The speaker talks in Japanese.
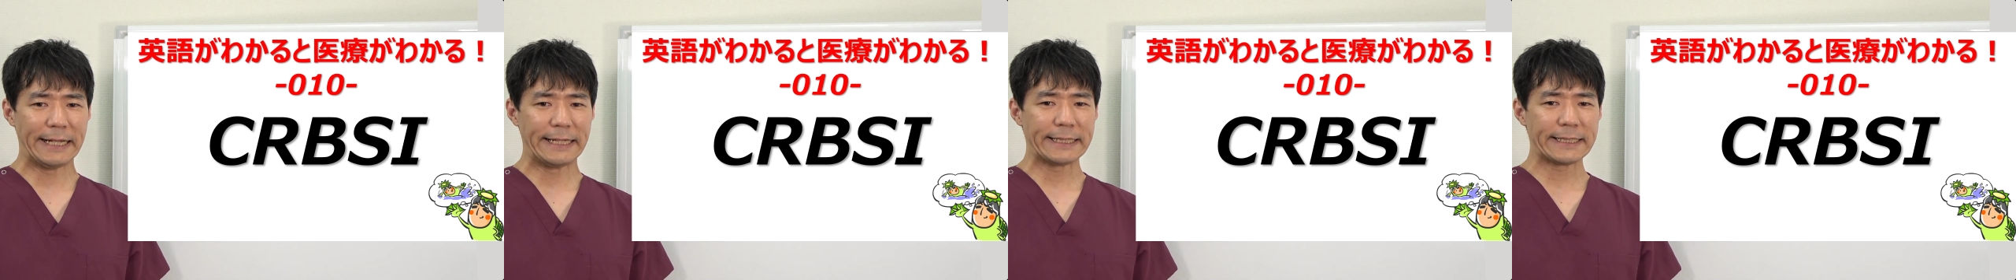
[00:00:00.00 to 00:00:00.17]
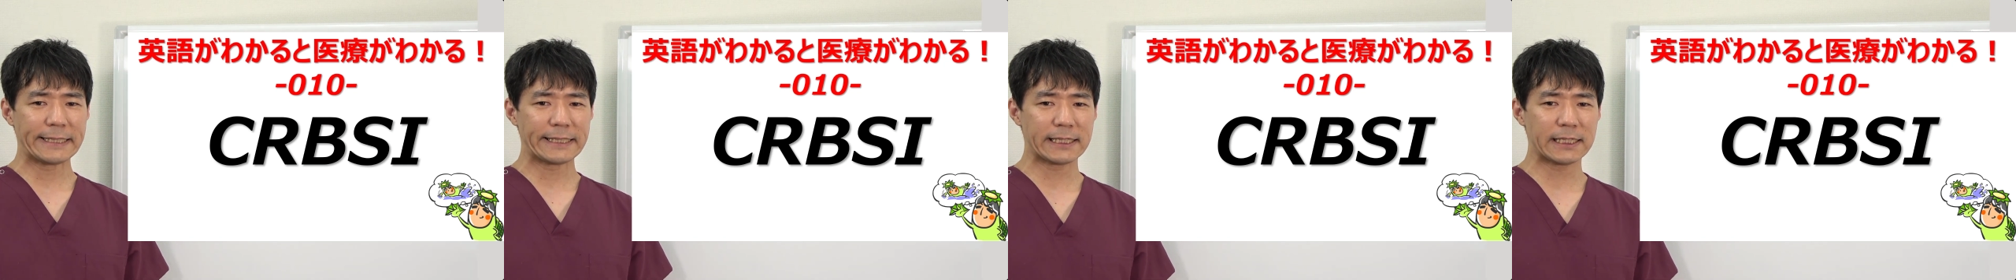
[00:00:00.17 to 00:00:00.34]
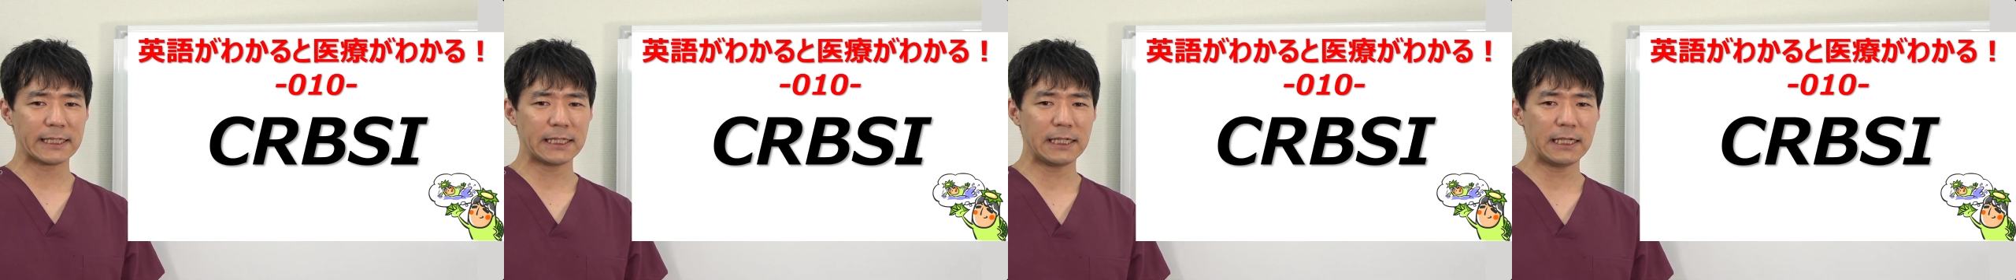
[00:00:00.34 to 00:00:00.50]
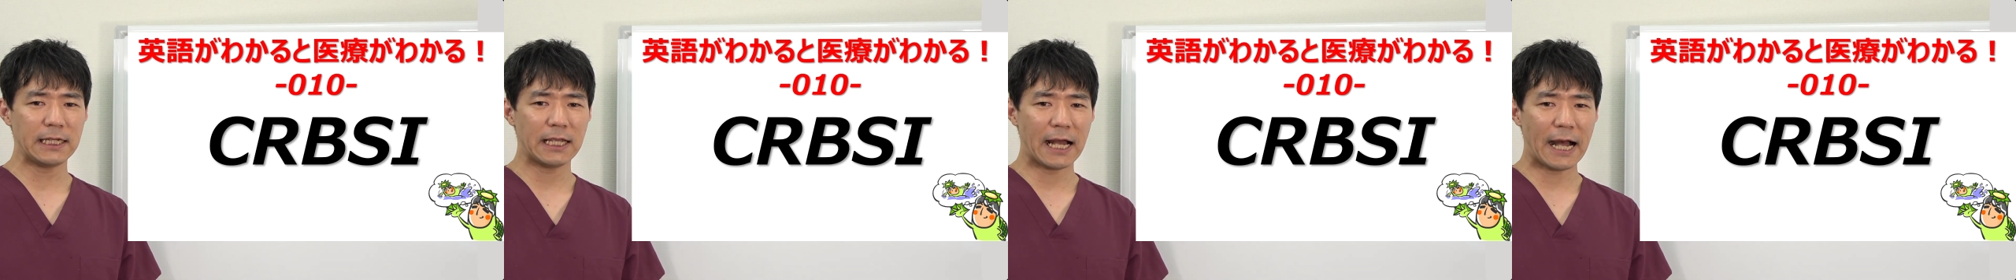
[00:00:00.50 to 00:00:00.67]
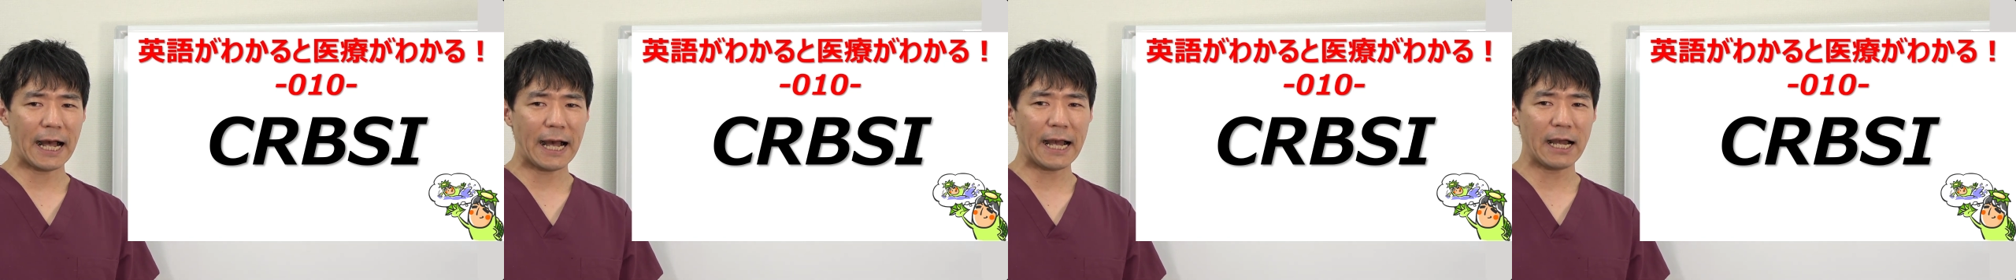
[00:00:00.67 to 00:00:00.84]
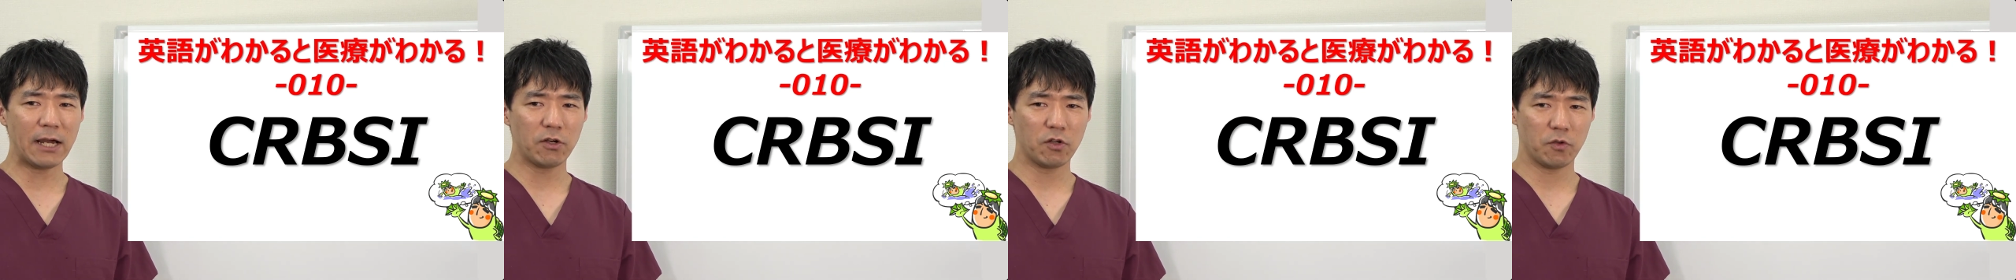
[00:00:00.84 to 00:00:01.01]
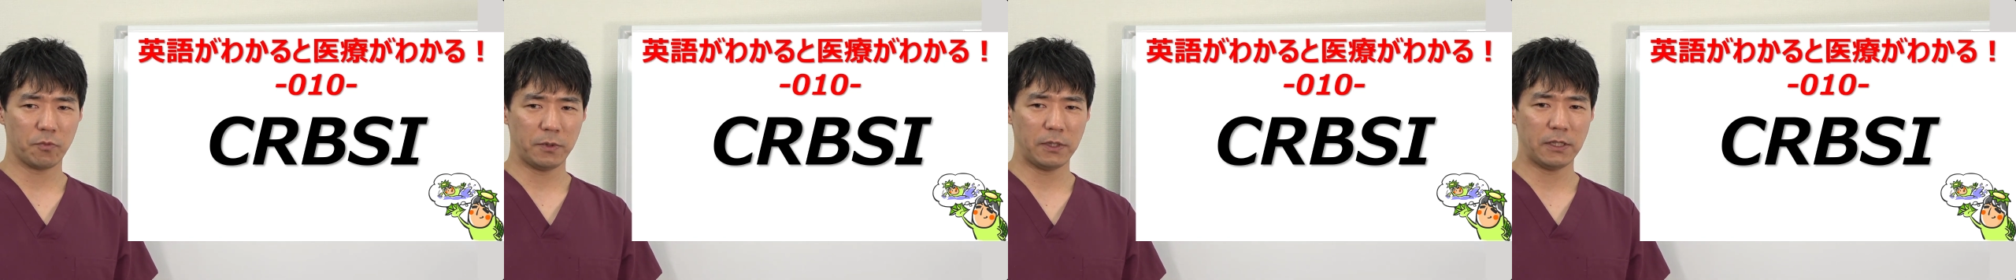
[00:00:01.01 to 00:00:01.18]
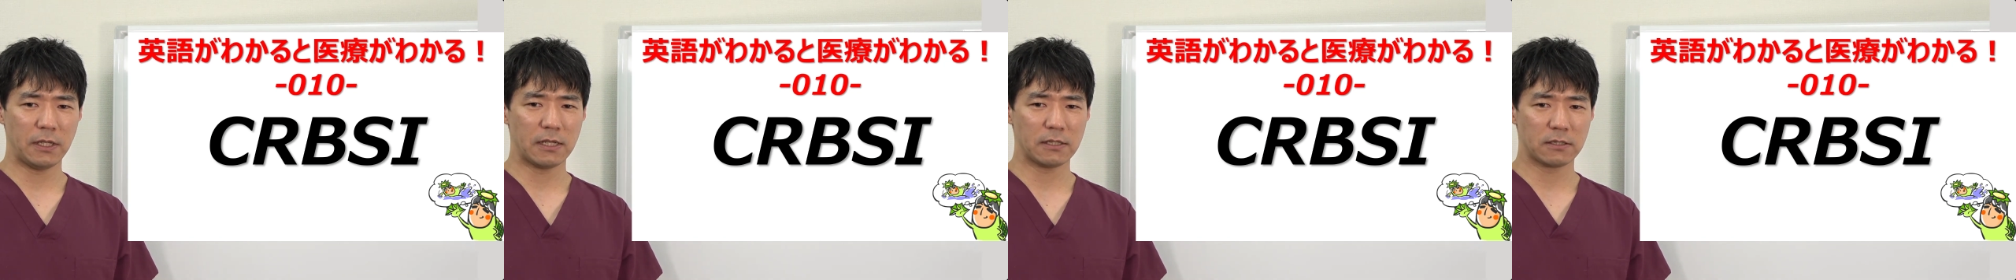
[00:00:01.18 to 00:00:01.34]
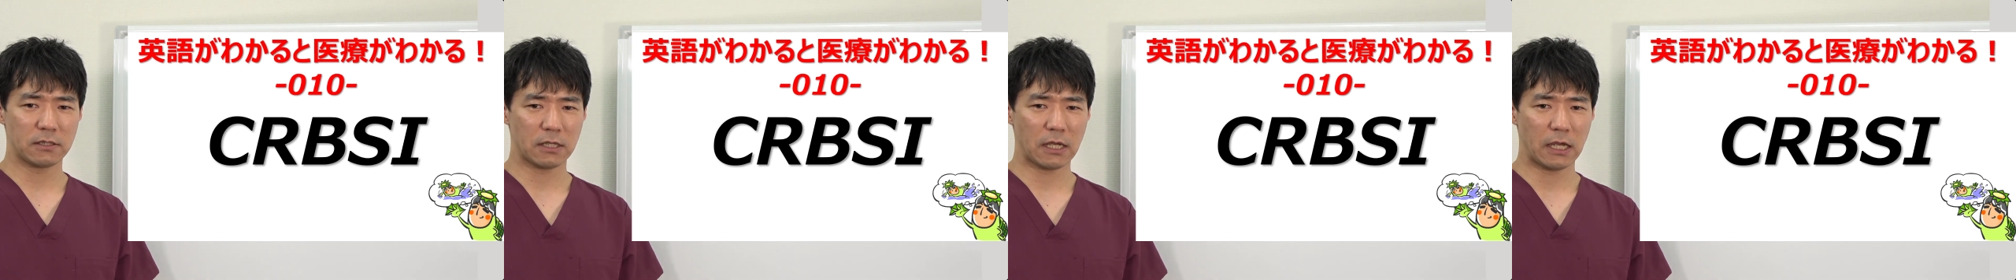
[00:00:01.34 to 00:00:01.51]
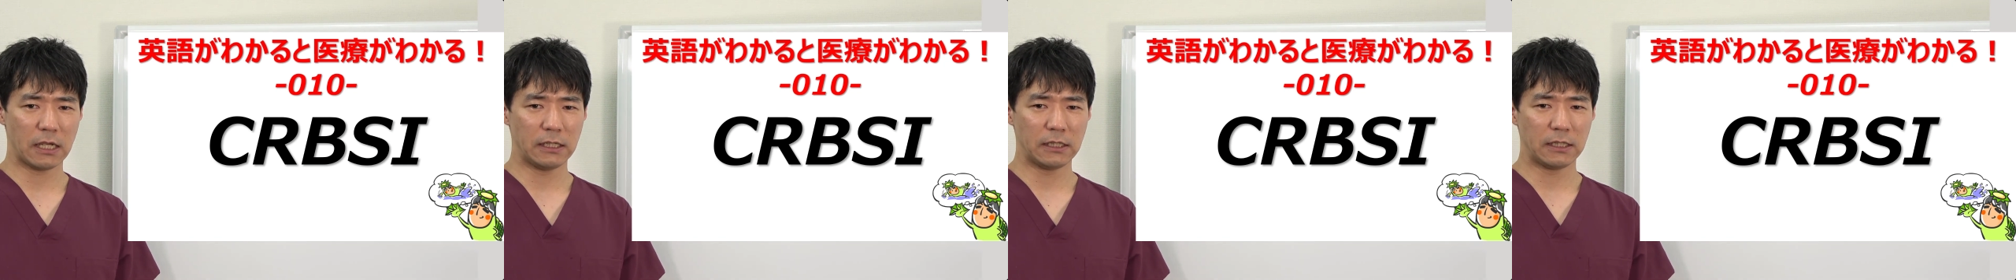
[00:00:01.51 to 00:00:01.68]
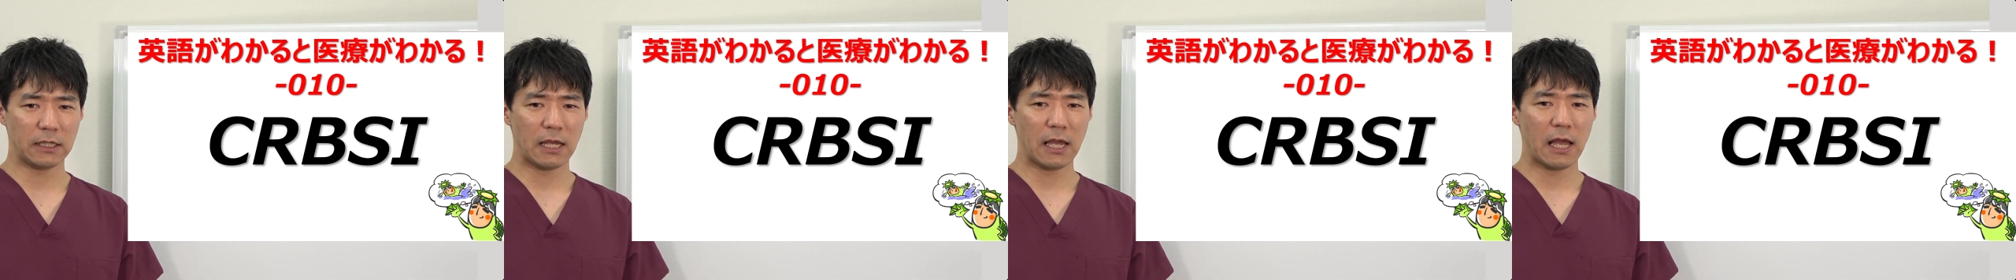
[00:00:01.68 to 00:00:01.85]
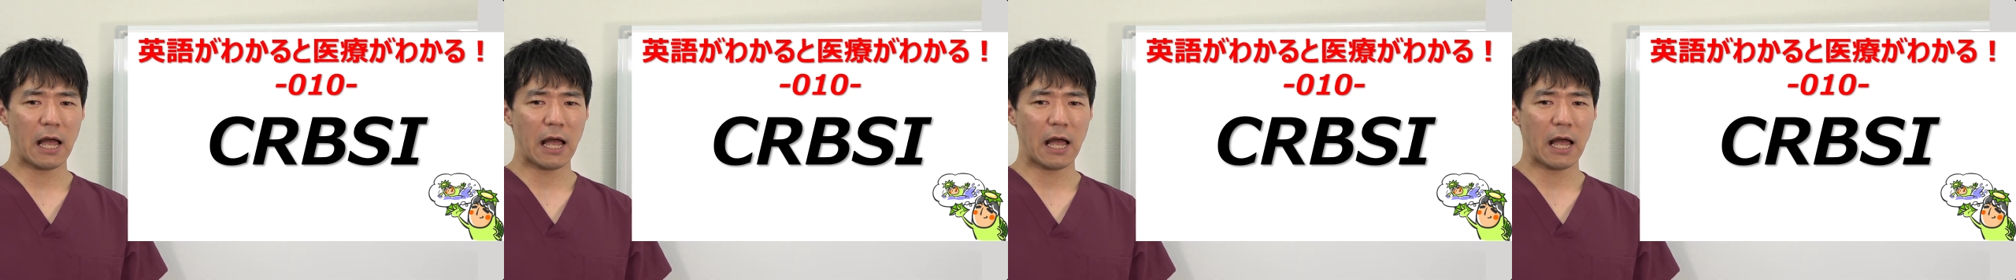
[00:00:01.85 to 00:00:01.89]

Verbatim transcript: CRBSI